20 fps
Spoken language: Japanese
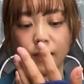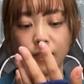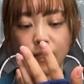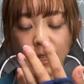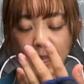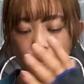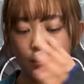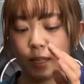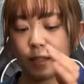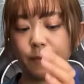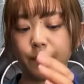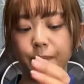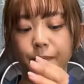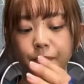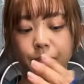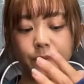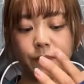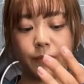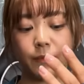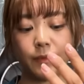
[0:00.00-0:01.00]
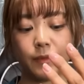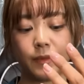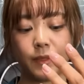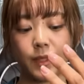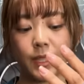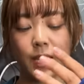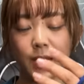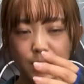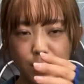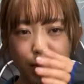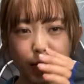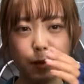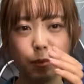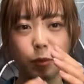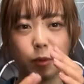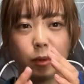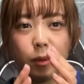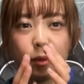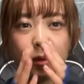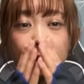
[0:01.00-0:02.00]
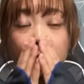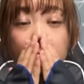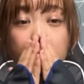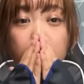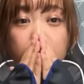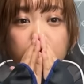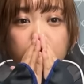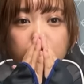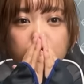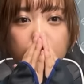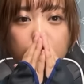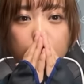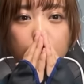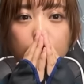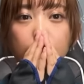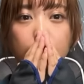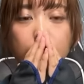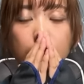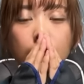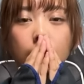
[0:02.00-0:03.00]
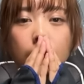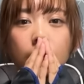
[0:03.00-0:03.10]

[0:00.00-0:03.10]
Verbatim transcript: はいただもう本当に